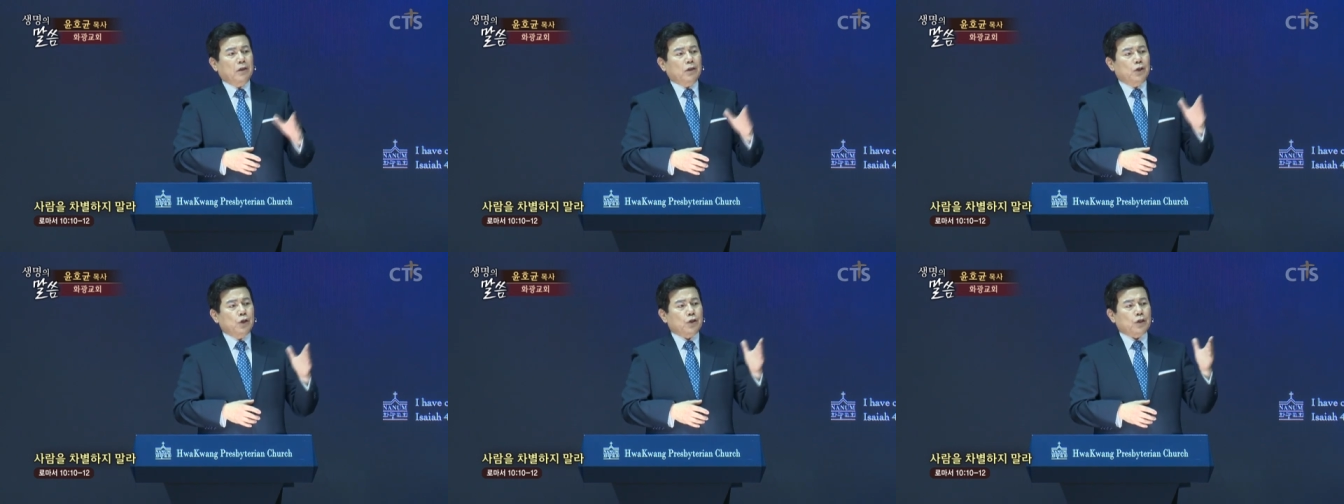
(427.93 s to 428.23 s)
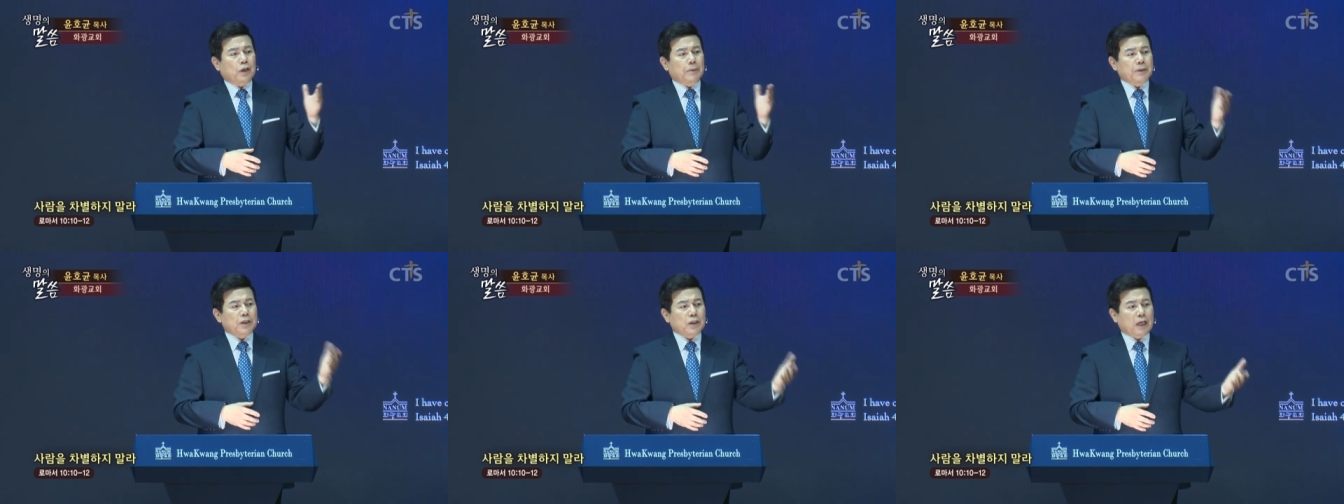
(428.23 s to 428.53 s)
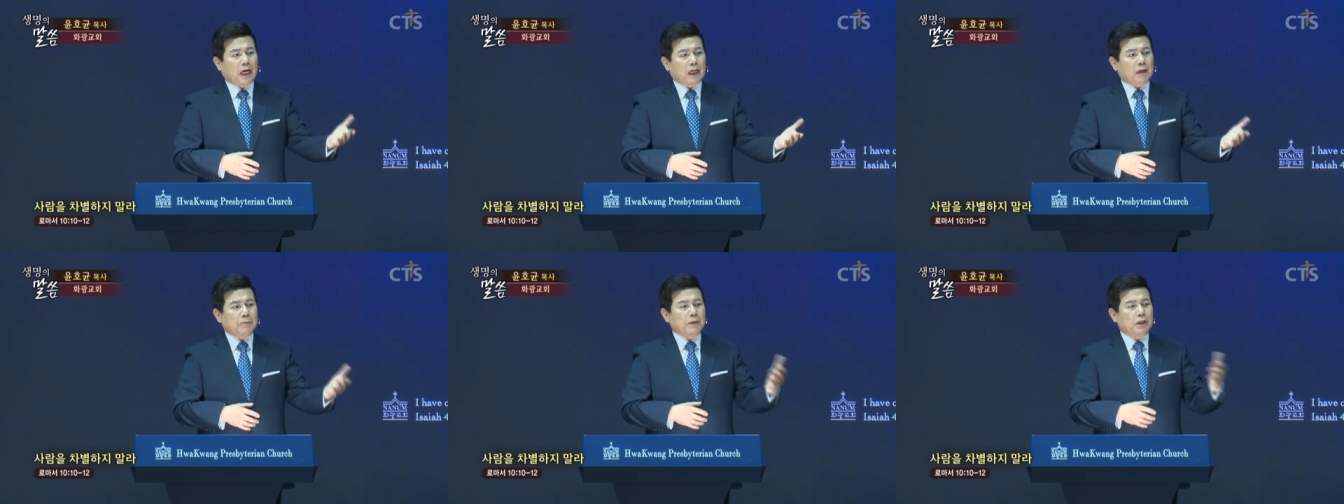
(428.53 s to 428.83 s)
이 사람이
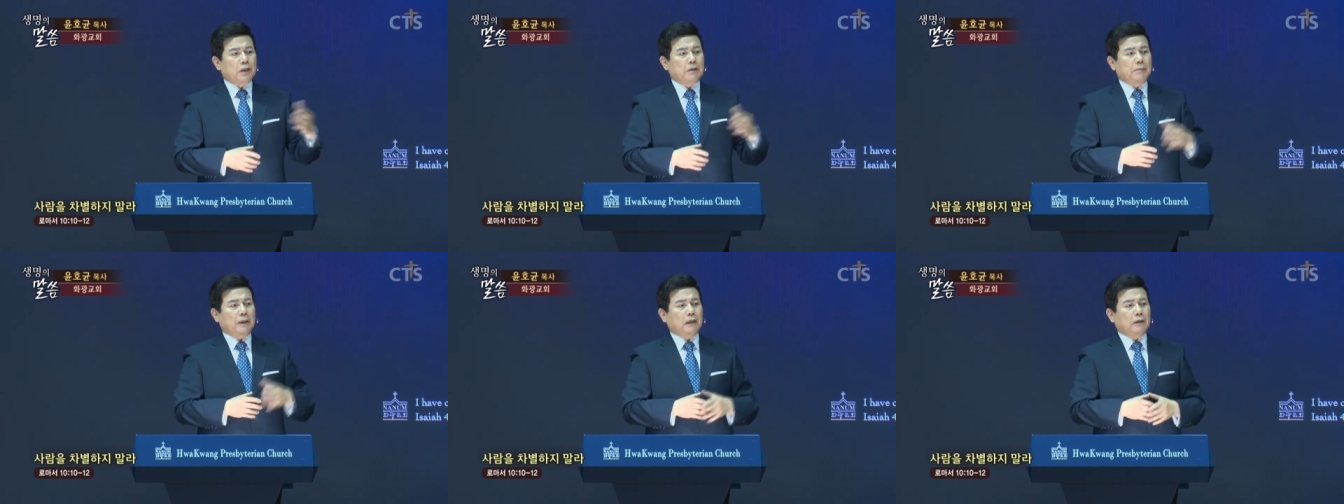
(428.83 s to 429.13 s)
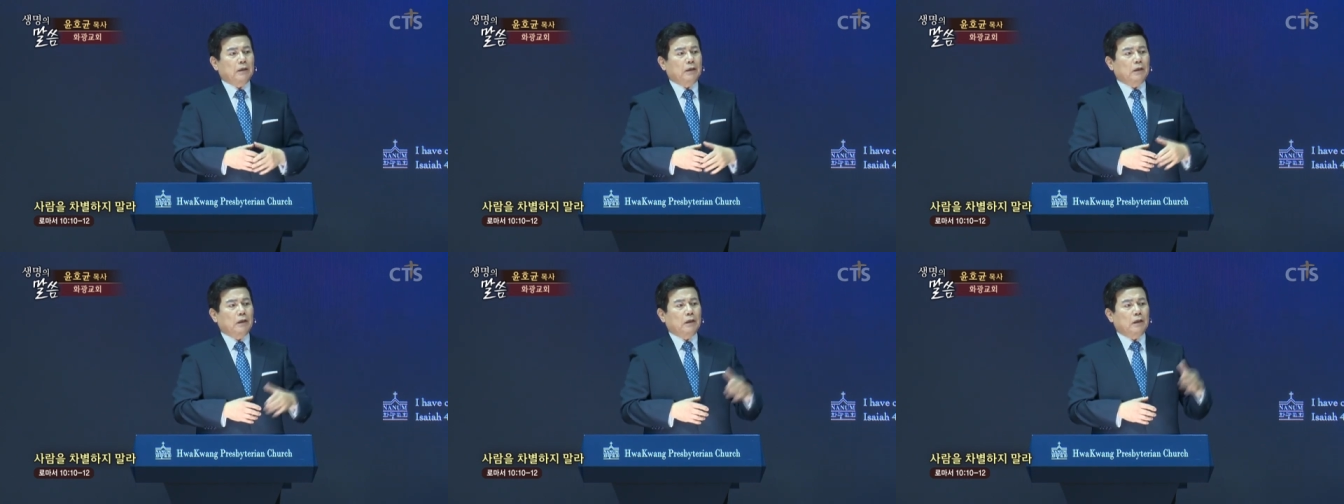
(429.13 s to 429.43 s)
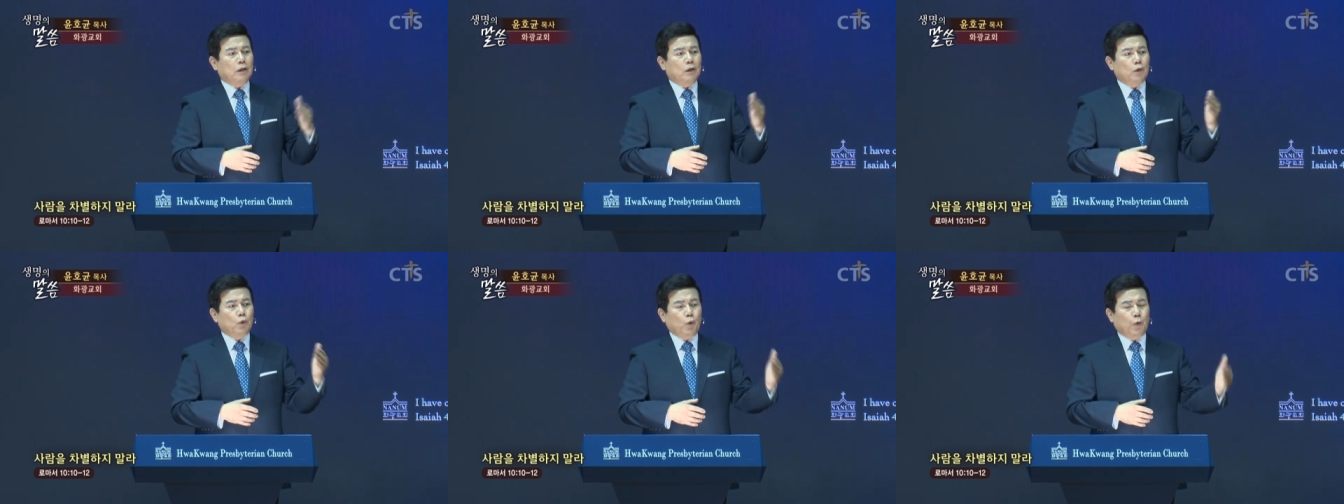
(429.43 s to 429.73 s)
사람이지만
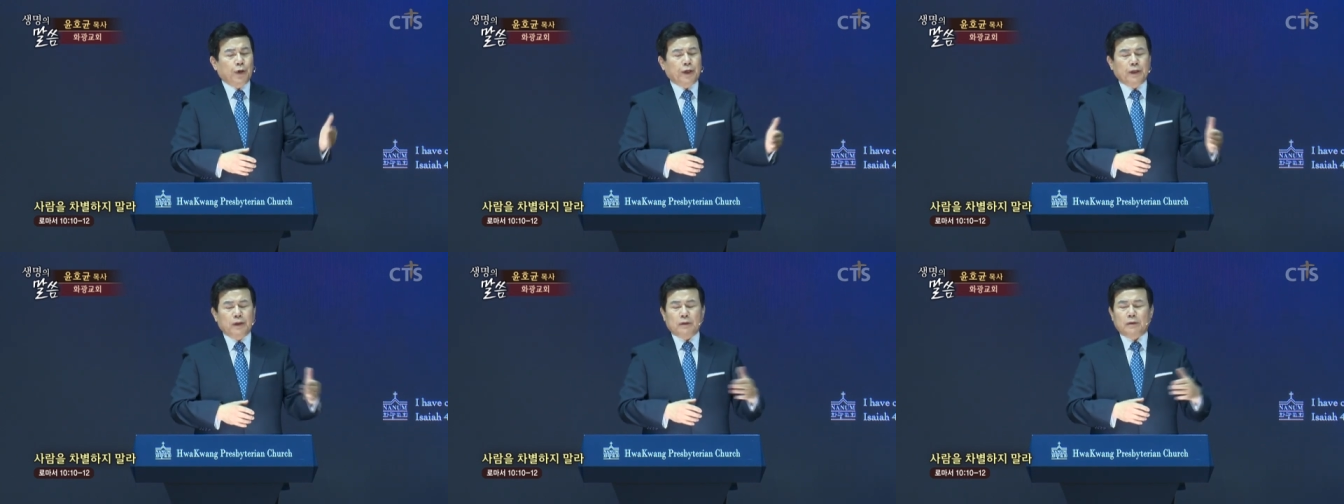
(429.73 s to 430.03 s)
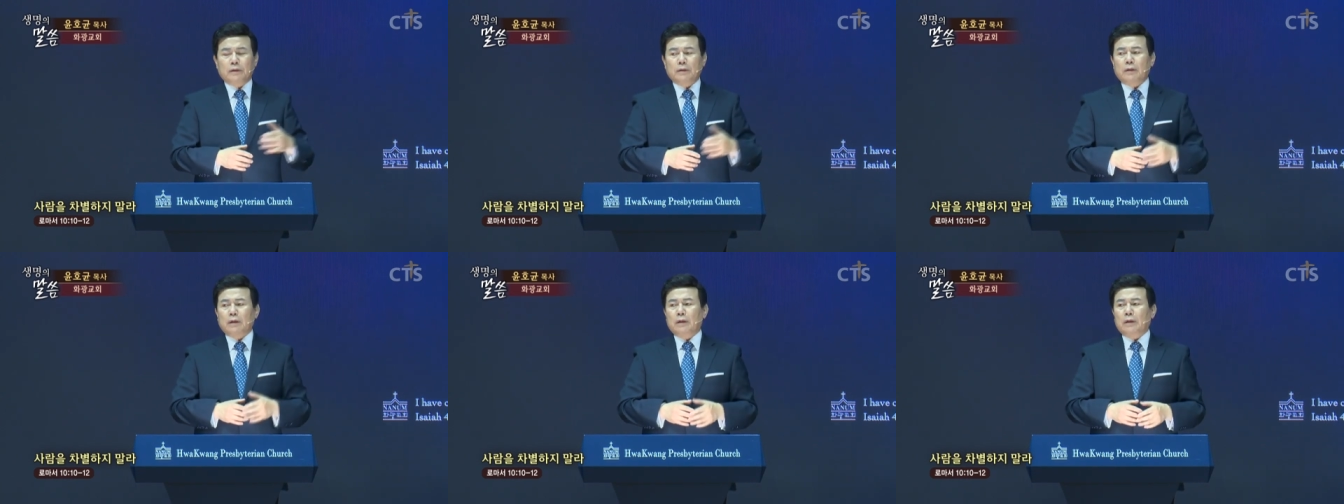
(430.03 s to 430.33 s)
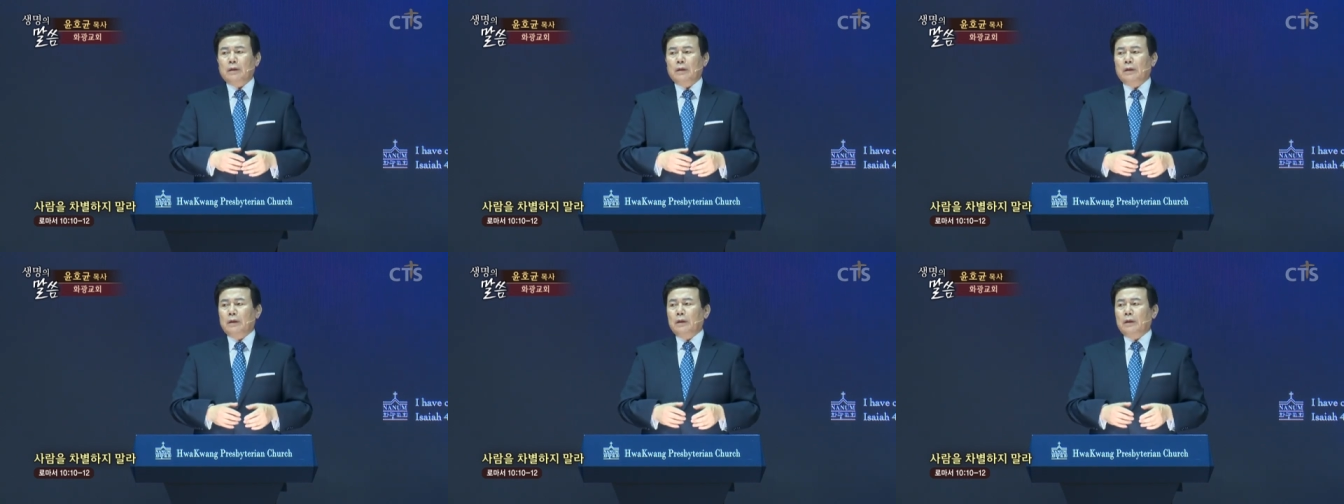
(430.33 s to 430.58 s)
노예는